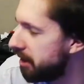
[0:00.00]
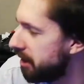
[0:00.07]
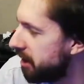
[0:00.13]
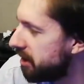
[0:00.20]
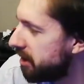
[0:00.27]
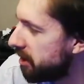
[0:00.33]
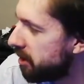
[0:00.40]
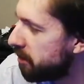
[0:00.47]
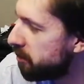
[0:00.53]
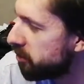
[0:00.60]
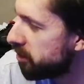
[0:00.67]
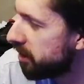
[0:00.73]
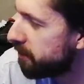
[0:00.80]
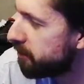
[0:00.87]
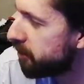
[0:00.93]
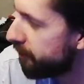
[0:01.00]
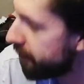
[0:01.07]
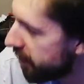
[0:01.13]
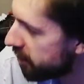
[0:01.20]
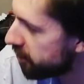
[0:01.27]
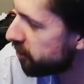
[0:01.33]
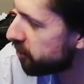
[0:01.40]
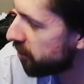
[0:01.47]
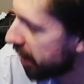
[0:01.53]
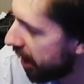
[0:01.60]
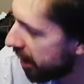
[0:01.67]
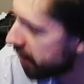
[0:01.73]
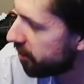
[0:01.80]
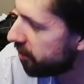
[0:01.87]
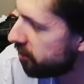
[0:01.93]
I tylko muszę przywiercić,
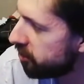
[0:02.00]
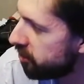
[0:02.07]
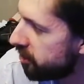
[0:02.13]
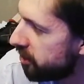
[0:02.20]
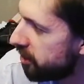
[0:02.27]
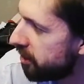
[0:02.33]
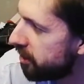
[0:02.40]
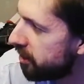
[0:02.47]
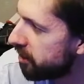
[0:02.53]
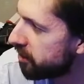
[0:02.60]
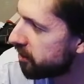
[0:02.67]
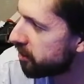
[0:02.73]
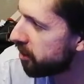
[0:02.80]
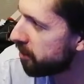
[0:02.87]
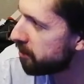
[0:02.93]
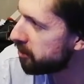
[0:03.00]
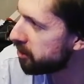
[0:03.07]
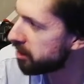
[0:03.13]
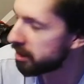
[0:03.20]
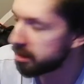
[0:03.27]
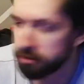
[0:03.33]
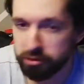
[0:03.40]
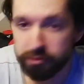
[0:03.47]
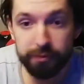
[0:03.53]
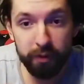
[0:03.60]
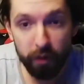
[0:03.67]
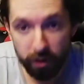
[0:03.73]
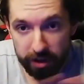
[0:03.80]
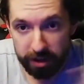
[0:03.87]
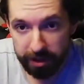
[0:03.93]
ogarnąć, zrobić jakieś
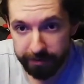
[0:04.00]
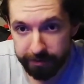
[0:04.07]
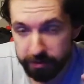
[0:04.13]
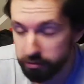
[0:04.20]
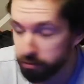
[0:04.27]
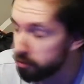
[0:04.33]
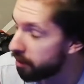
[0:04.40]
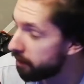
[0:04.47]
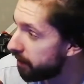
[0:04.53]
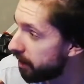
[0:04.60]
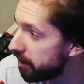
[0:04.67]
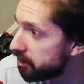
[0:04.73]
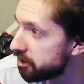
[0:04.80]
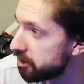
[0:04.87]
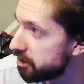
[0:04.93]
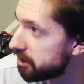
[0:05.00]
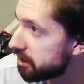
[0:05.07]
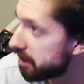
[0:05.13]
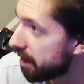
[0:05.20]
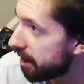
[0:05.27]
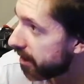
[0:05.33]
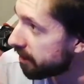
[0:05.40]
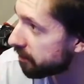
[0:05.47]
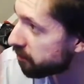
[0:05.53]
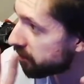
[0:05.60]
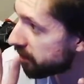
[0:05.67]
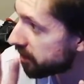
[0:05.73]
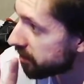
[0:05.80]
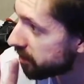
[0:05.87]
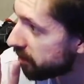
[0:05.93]
folię, wydrukować, na
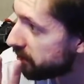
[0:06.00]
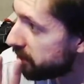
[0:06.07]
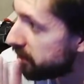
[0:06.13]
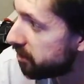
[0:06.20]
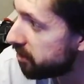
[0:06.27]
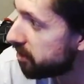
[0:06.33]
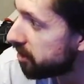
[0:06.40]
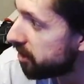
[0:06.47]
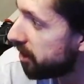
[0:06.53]
górę zrobić